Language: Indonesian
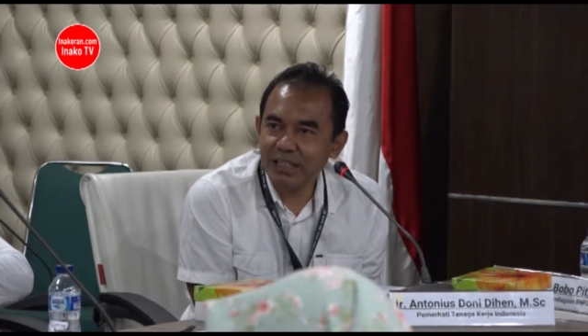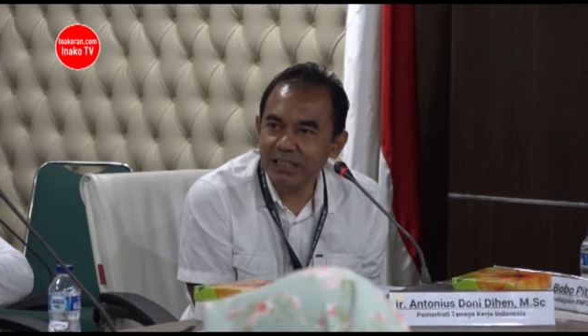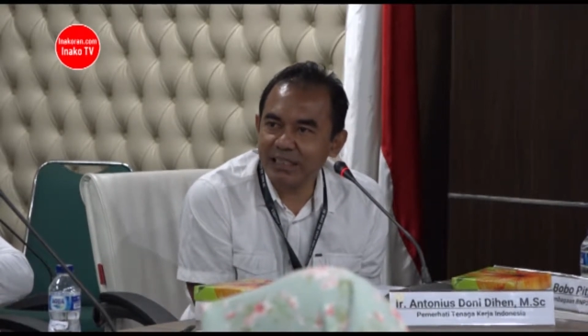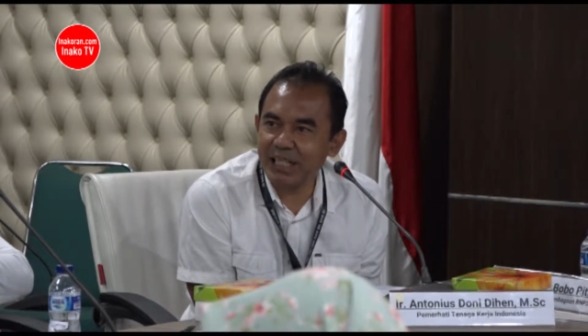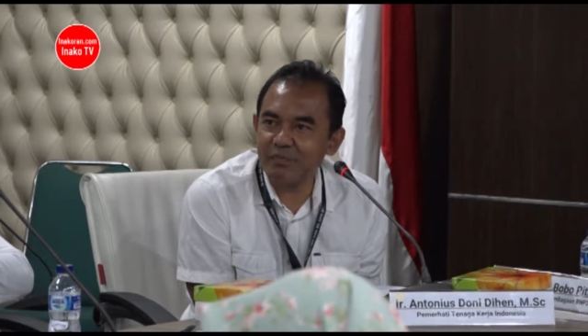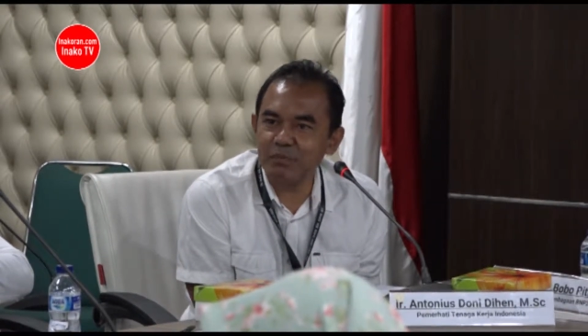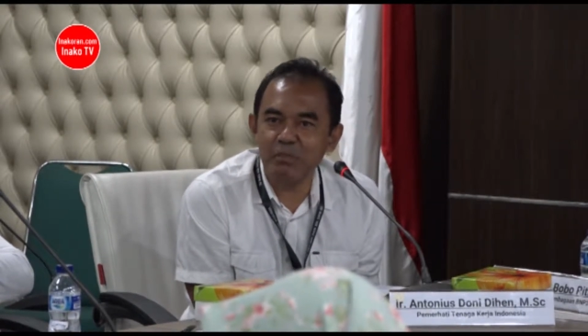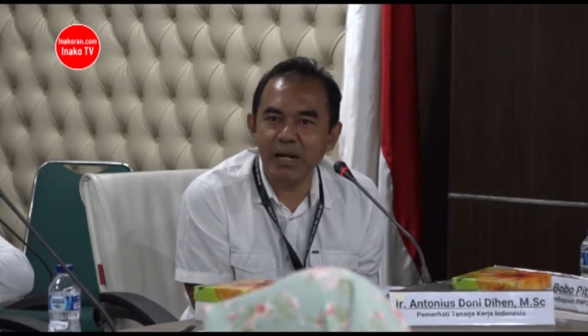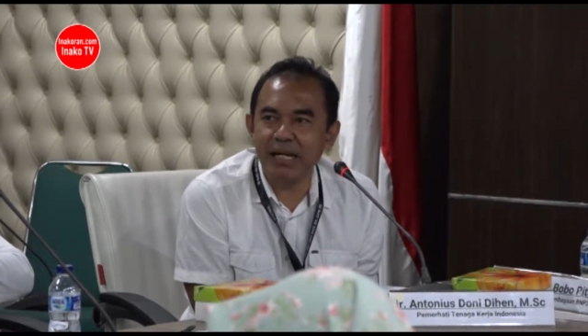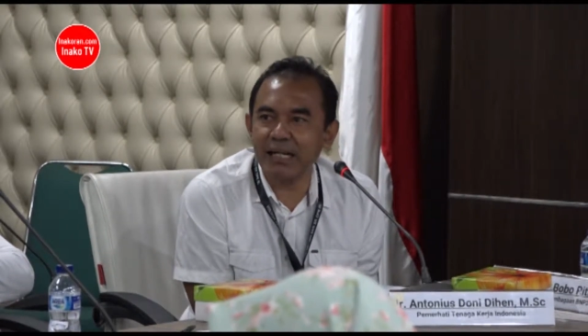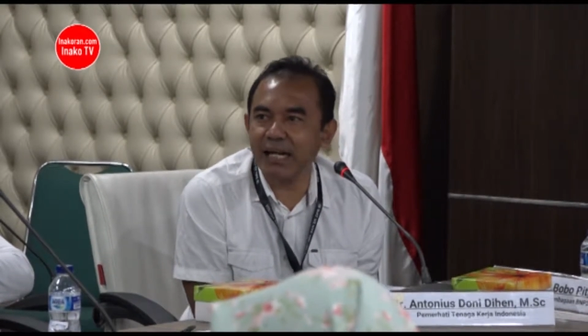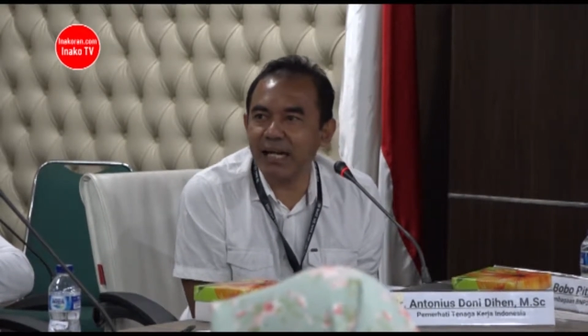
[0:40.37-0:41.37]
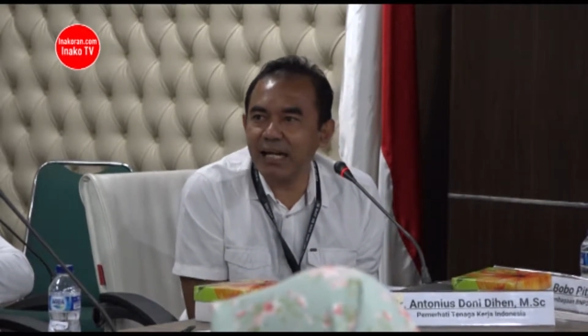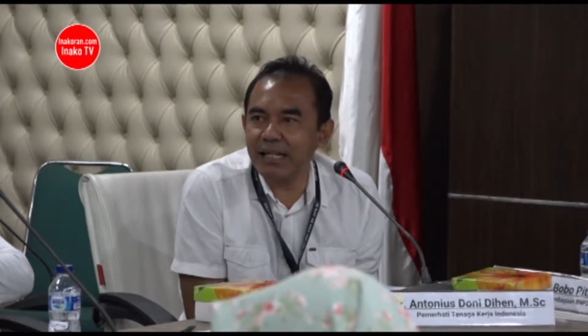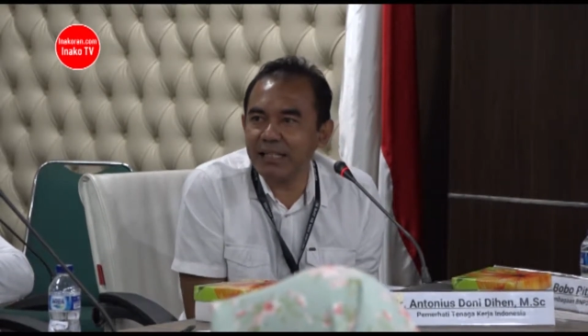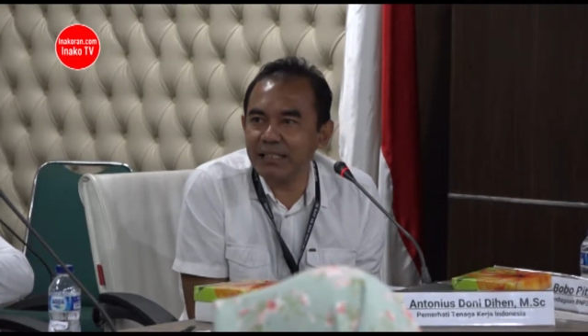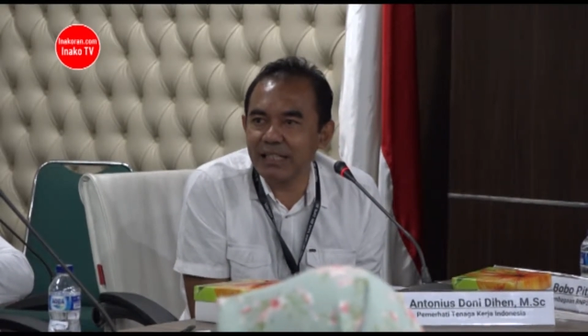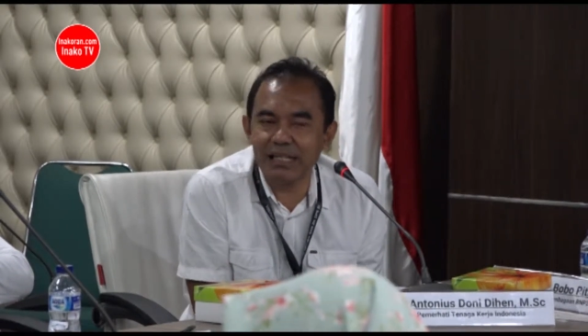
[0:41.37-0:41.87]
antara
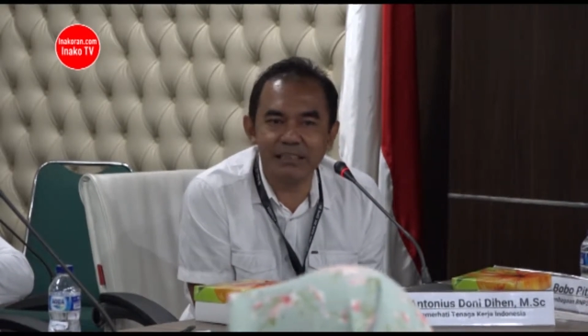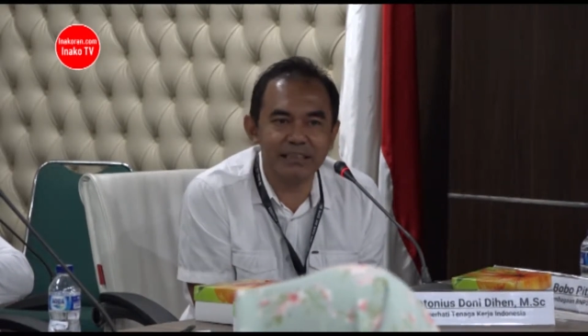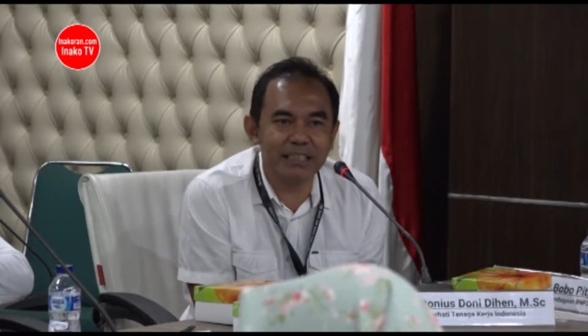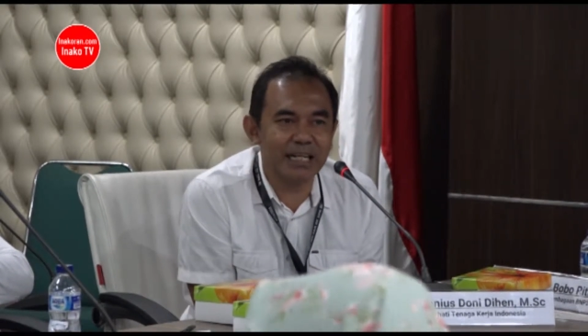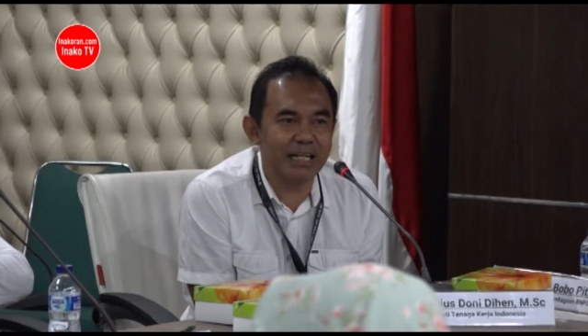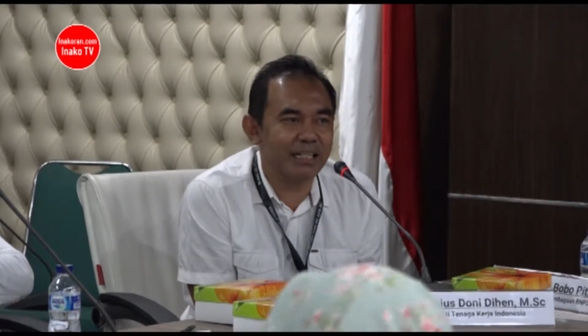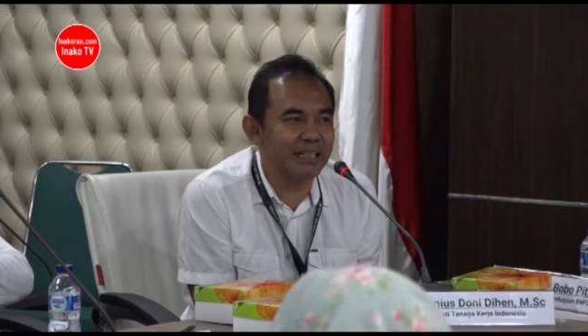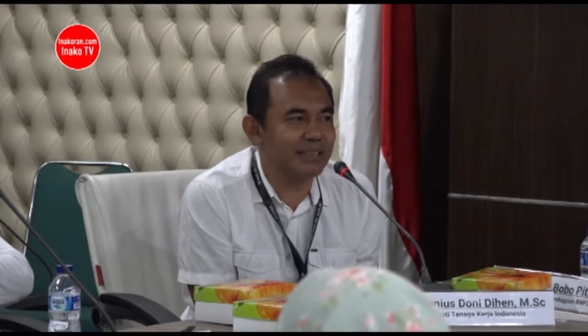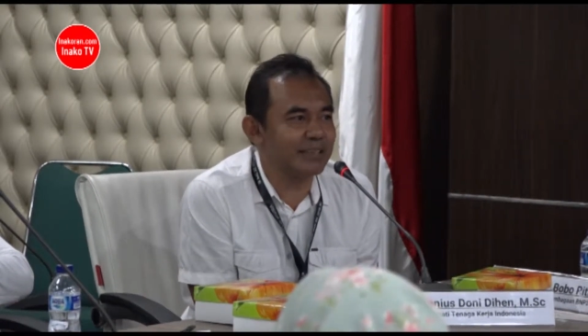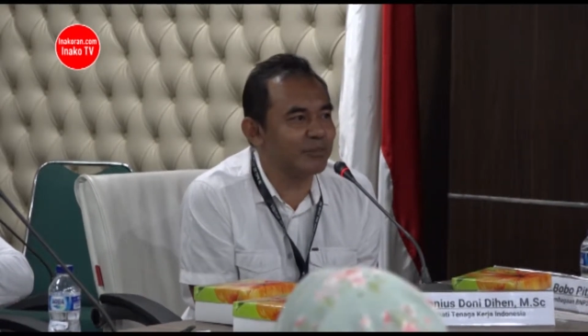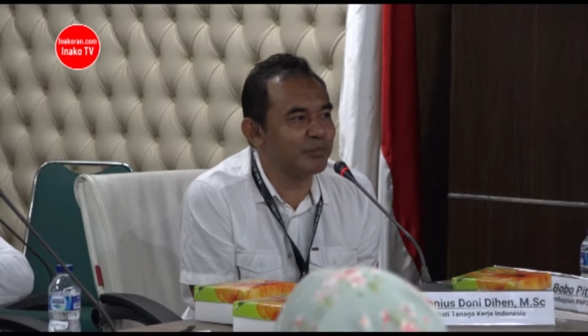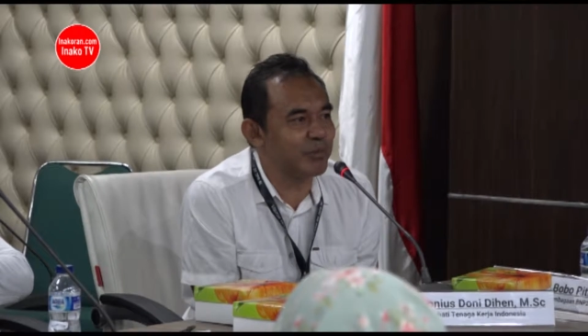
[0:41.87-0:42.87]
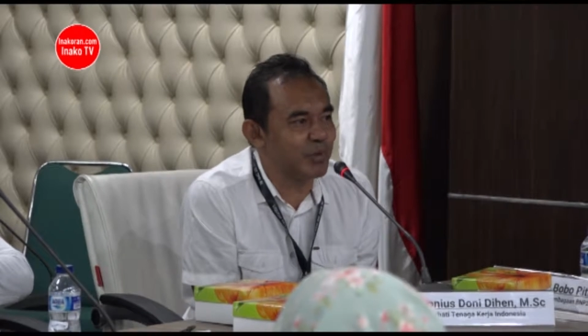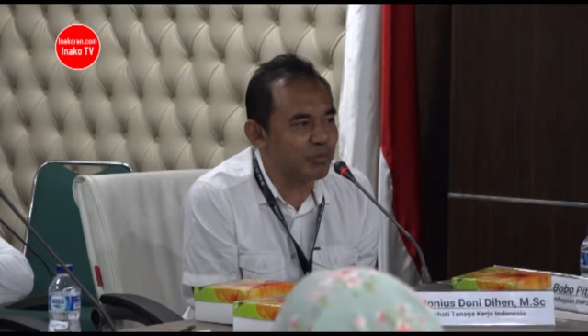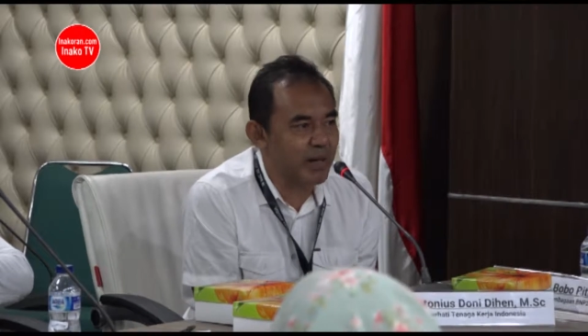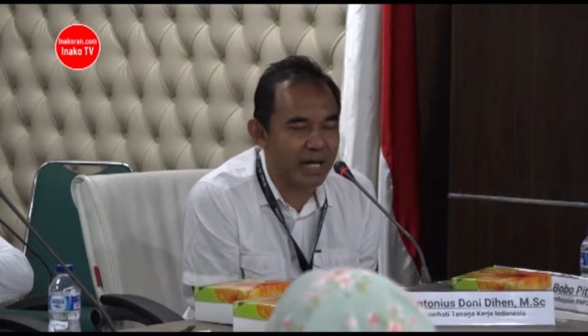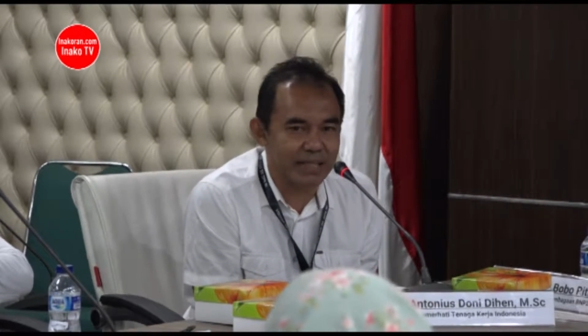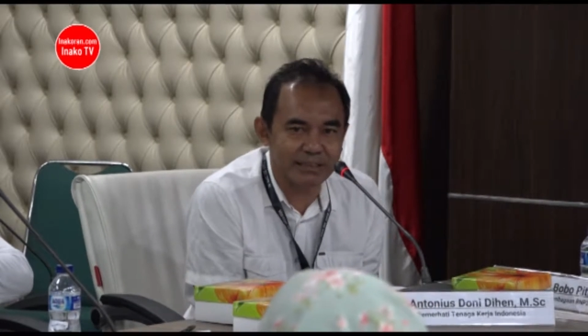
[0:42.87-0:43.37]
pembangkangan dan jalan
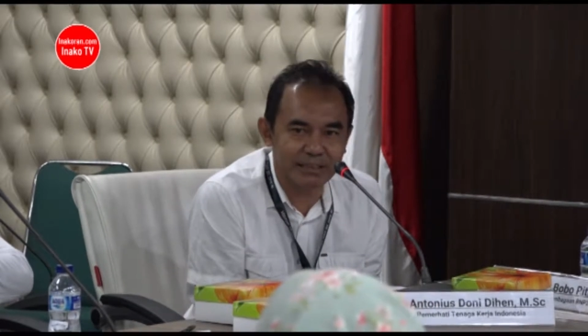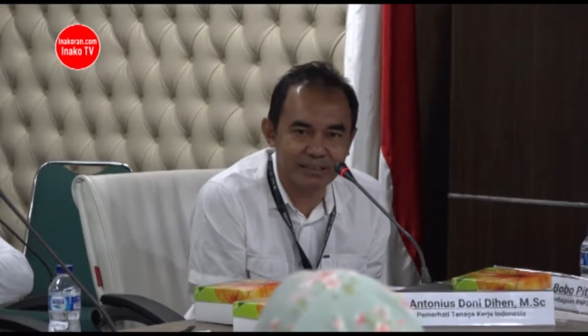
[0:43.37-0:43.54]
perubahan